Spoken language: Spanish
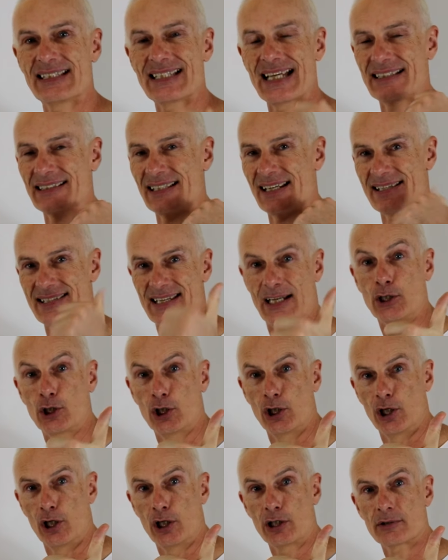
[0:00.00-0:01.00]
ya tienes el
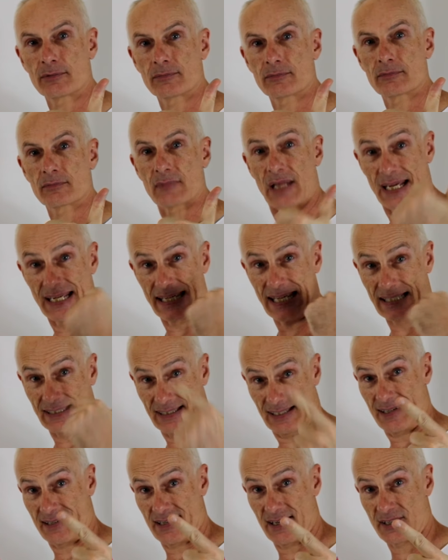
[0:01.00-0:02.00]
color y ya
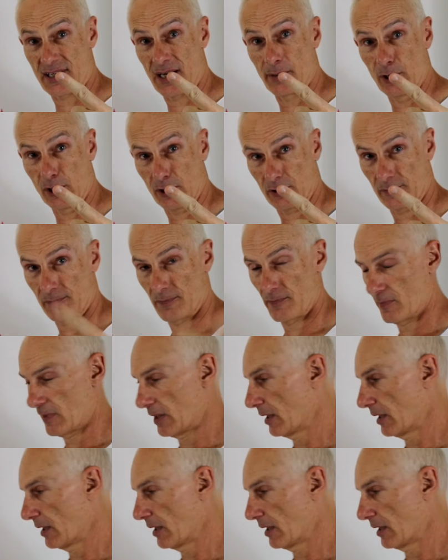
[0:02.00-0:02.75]
tienes el sabor.